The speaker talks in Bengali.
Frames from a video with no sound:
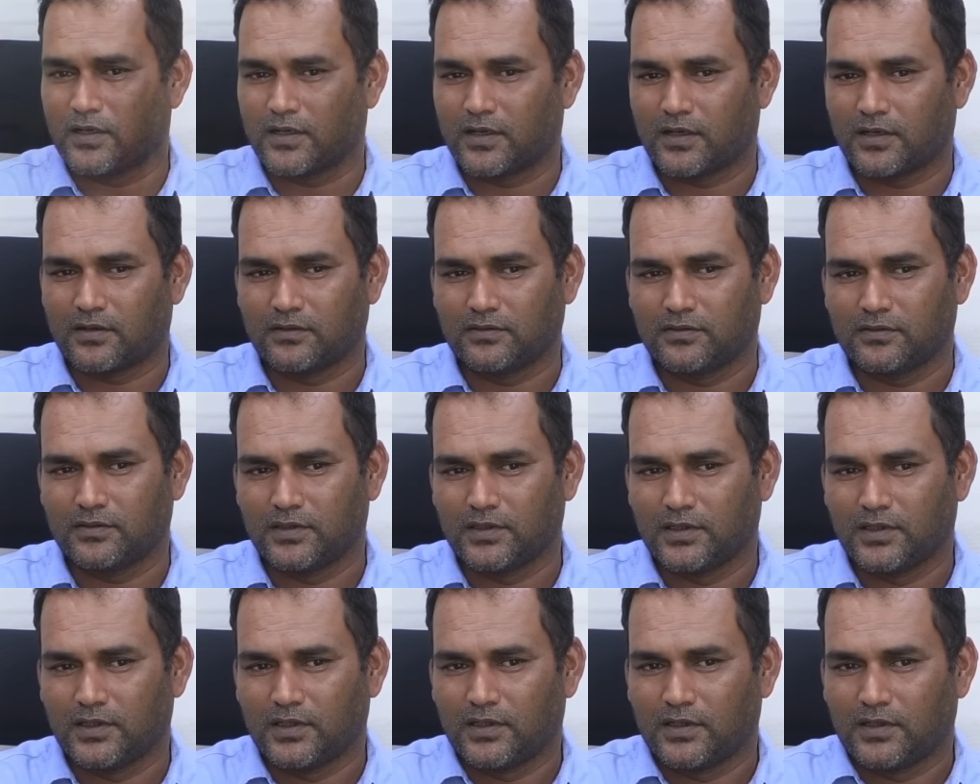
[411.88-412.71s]
না কারণ
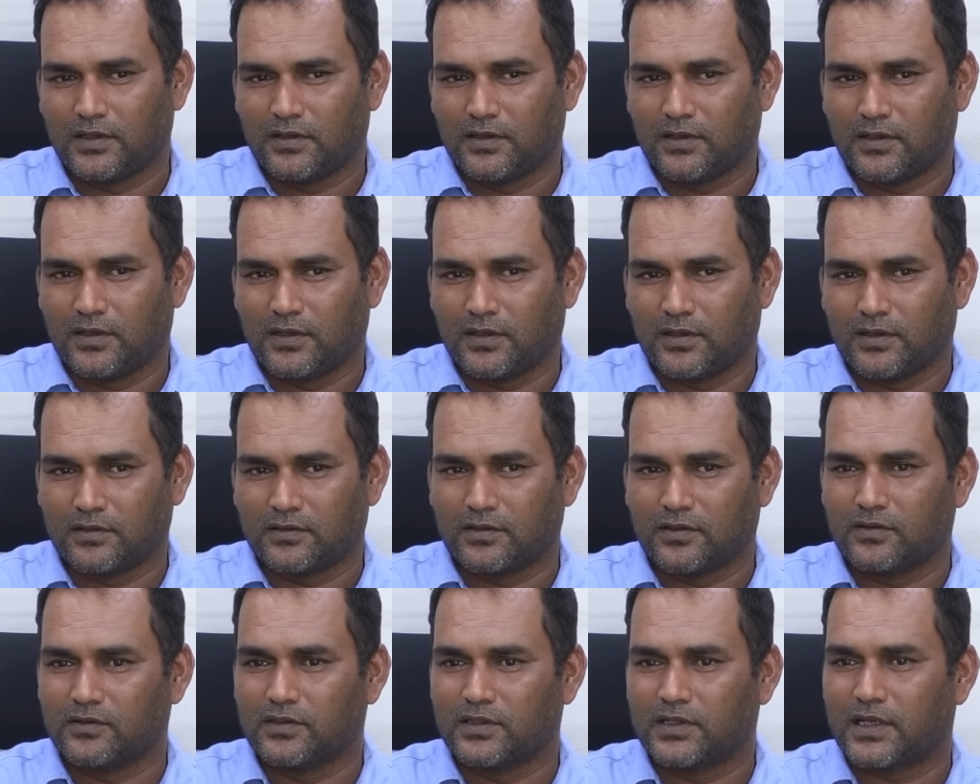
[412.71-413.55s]

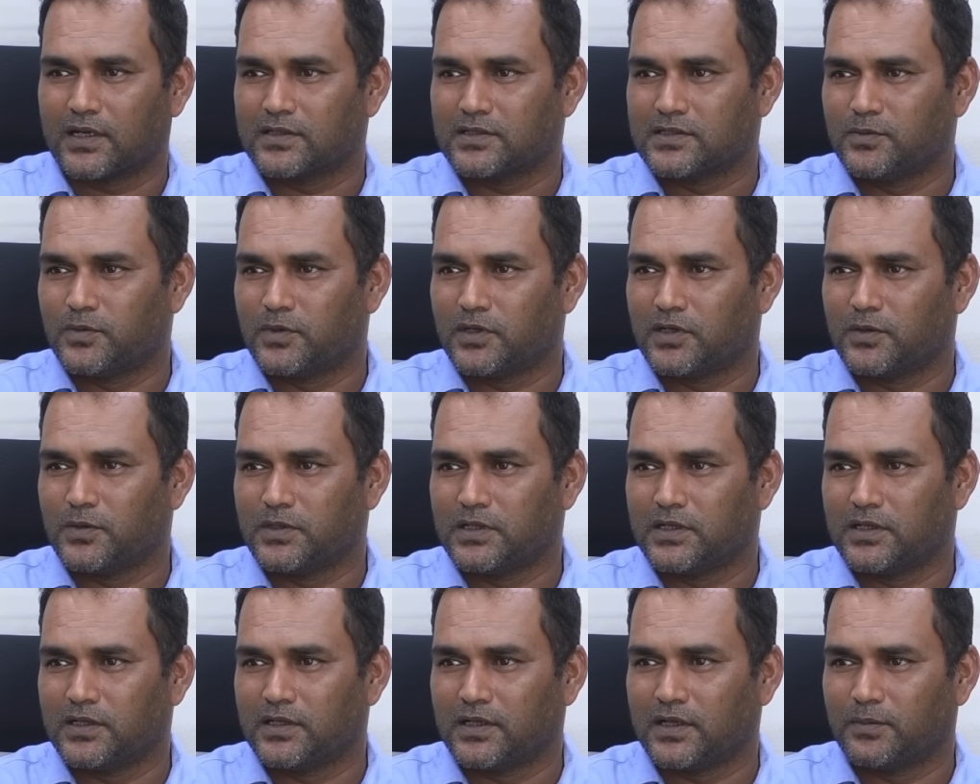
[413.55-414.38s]
তখন তার কাছে মনে হবে
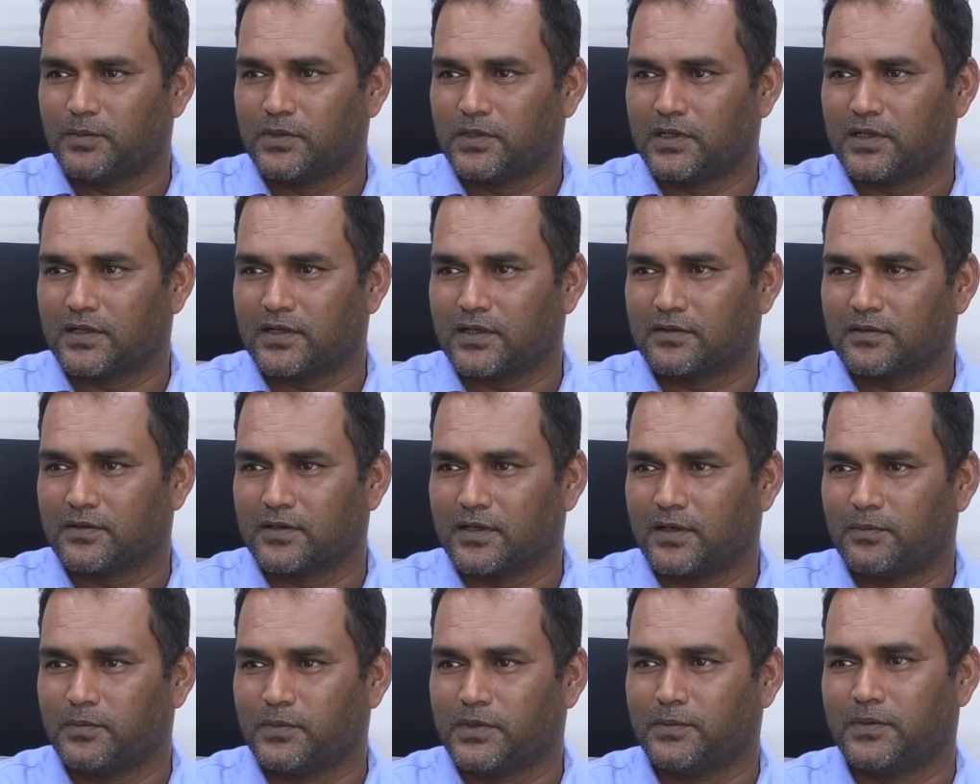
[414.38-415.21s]
যে আমি
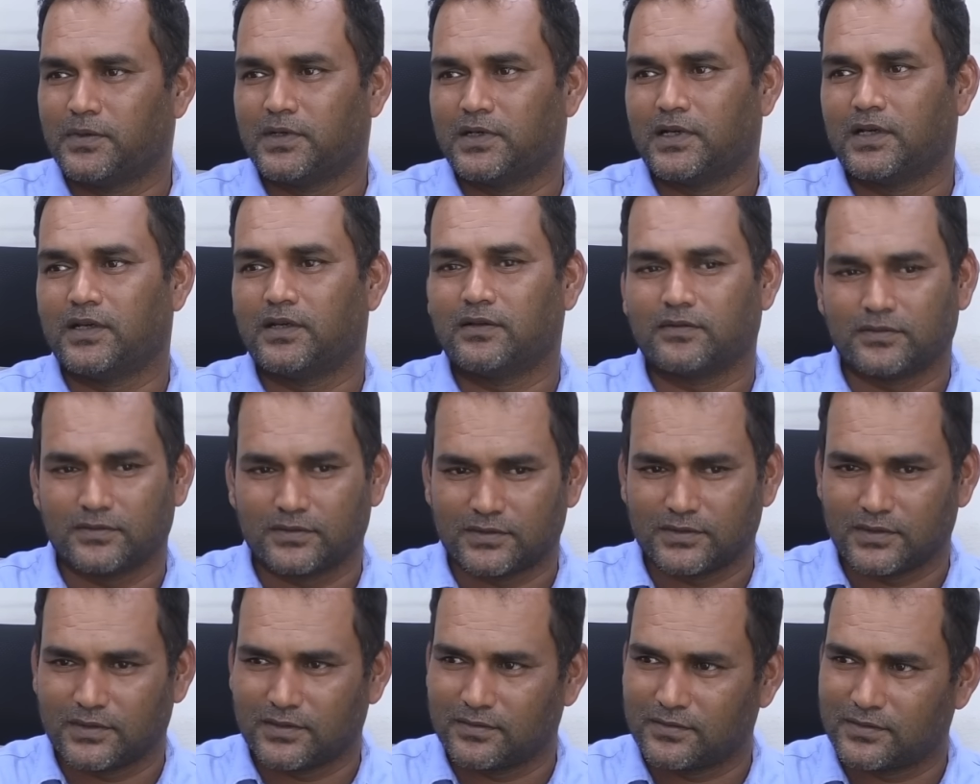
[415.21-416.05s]
আমি
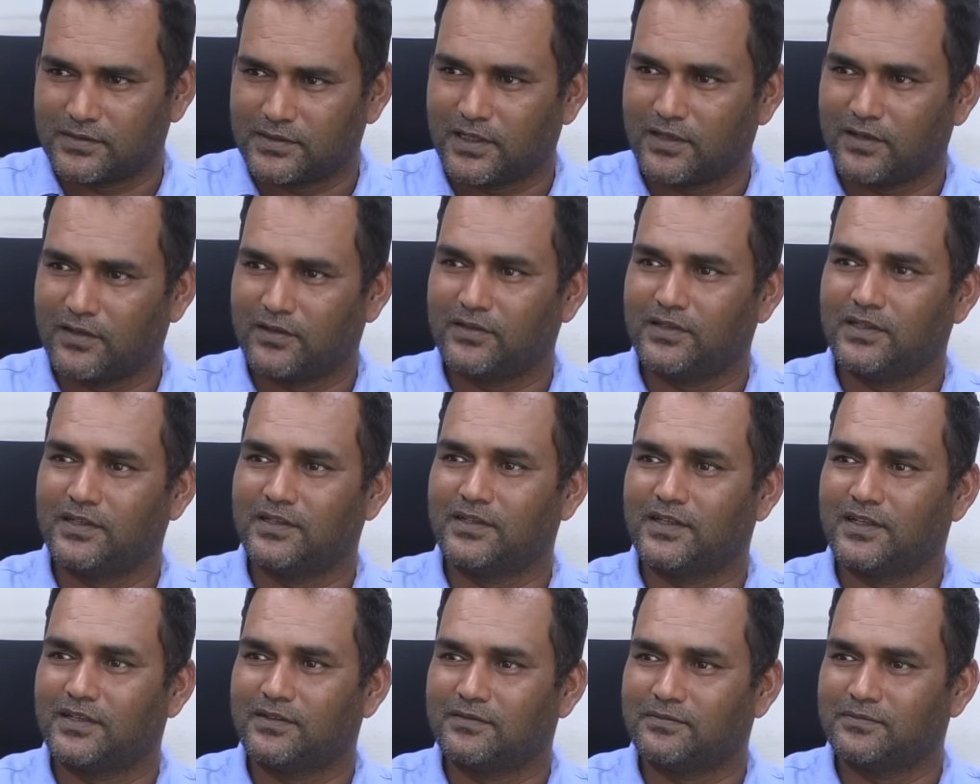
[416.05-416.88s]

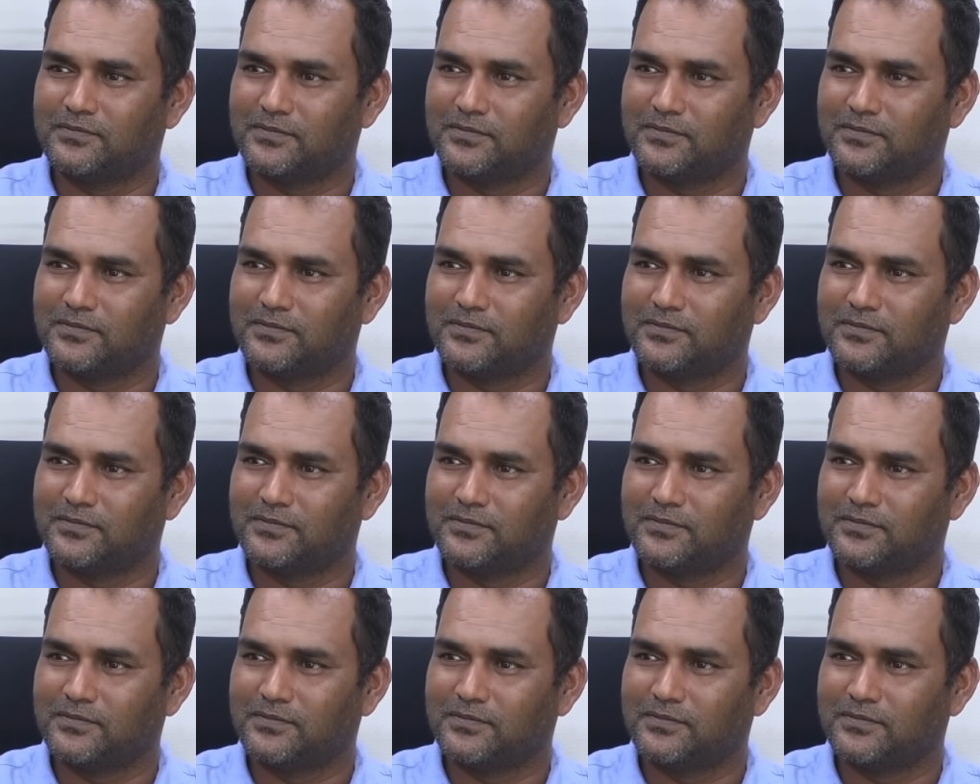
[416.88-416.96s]
সালাদিনের